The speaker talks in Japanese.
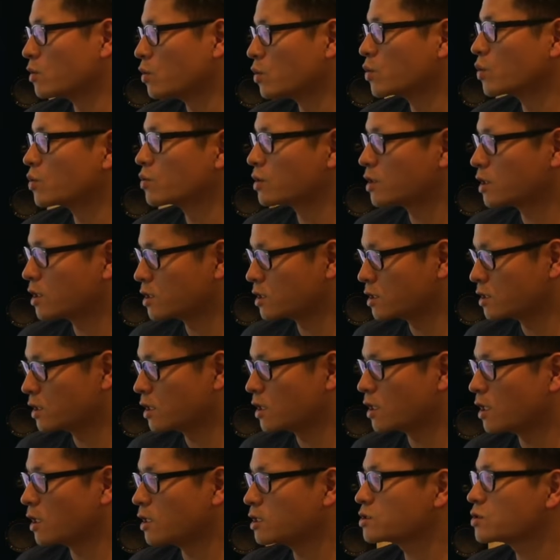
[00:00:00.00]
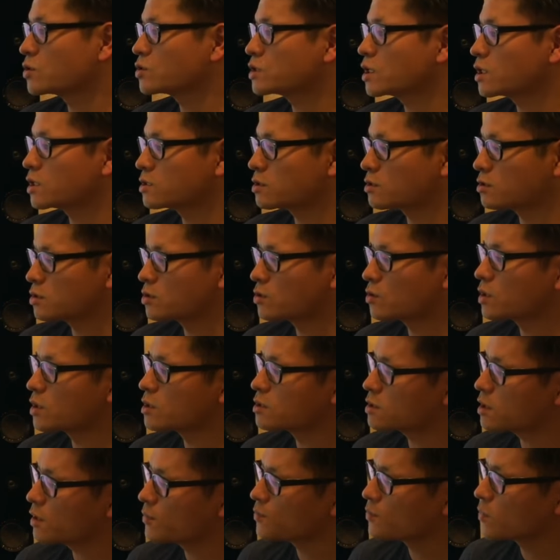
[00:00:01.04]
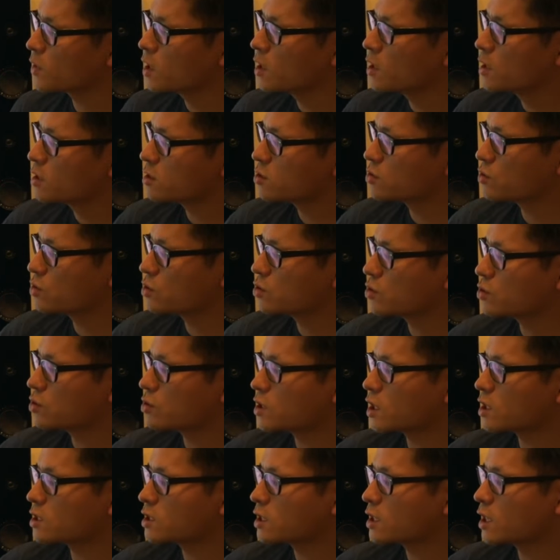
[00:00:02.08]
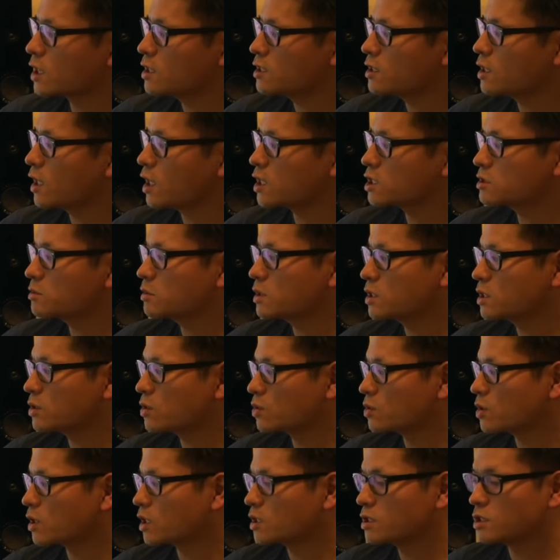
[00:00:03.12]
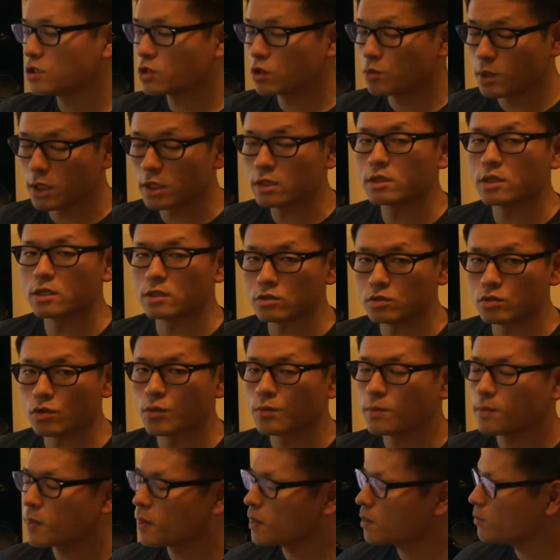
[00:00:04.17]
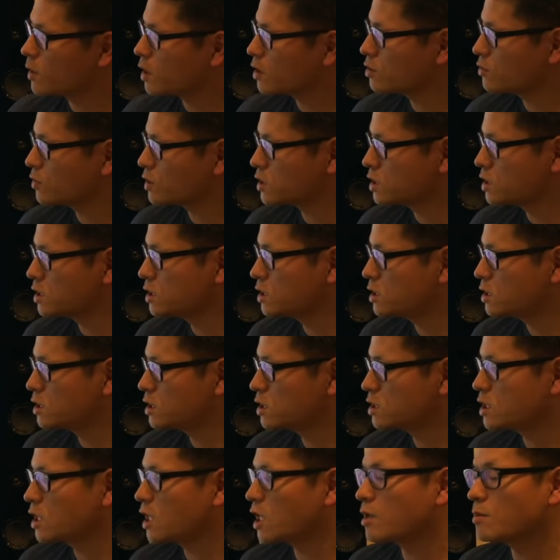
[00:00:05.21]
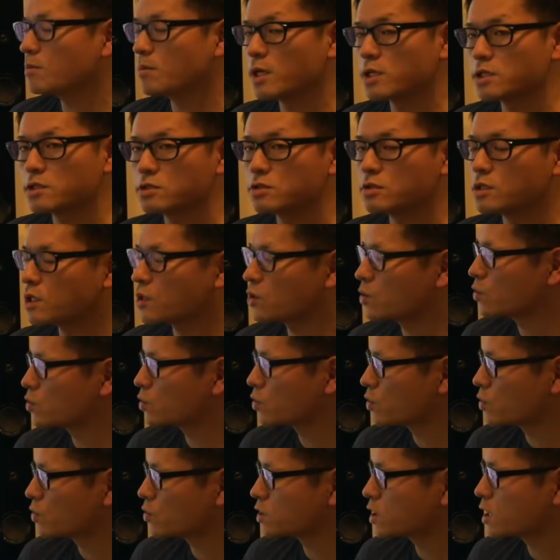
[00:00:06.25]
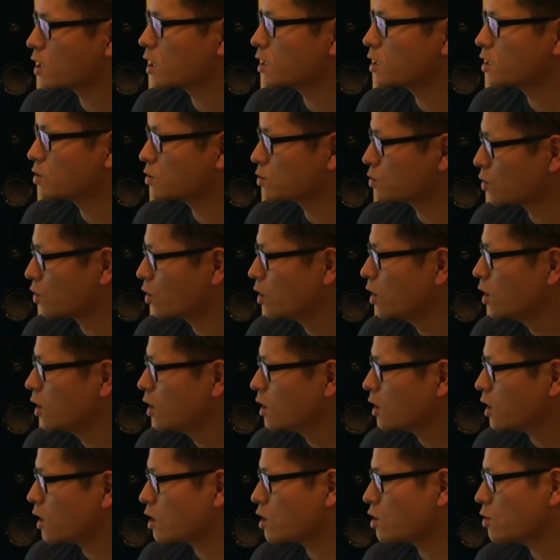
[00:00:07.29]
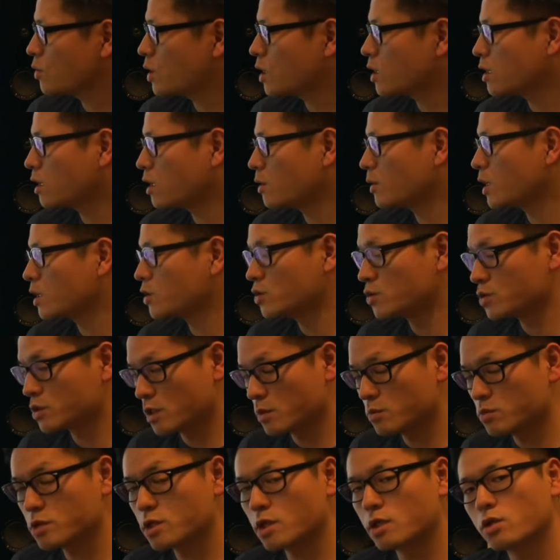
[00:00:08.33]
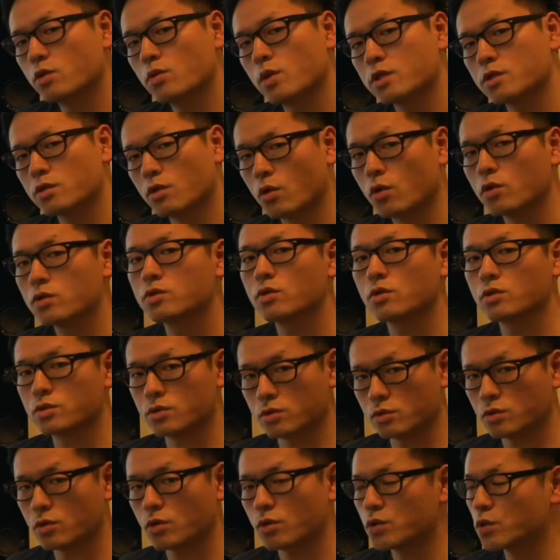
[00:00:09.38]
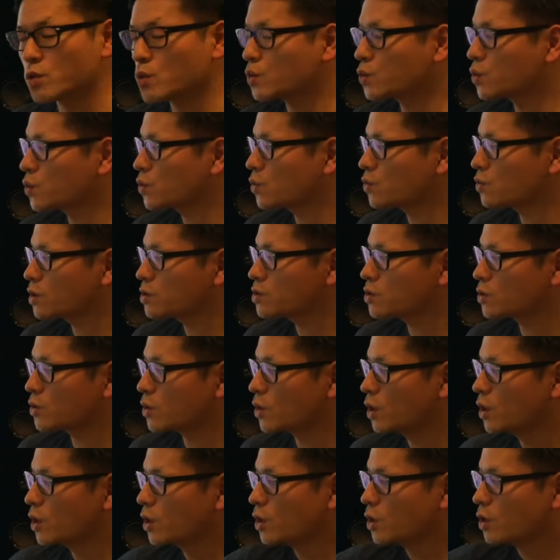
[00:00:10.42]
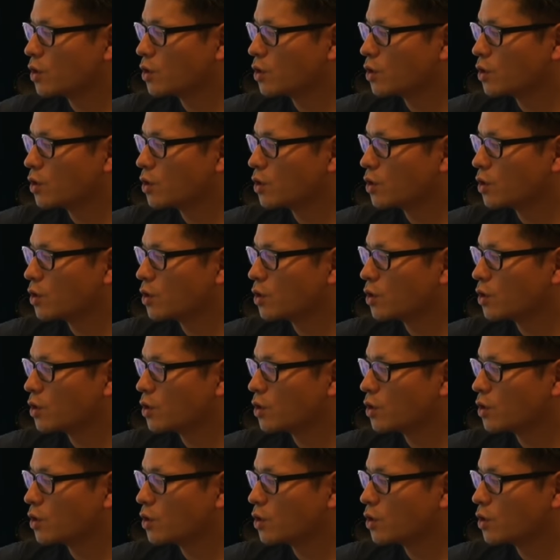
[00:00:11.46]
踊ったり、演奏したりする人です。そういう人たちがいて初めて世の中に広まっていくと。あるいは CD にして販売するレコード業者がいると。あるいは、有線無線問わず放送するということによって、その、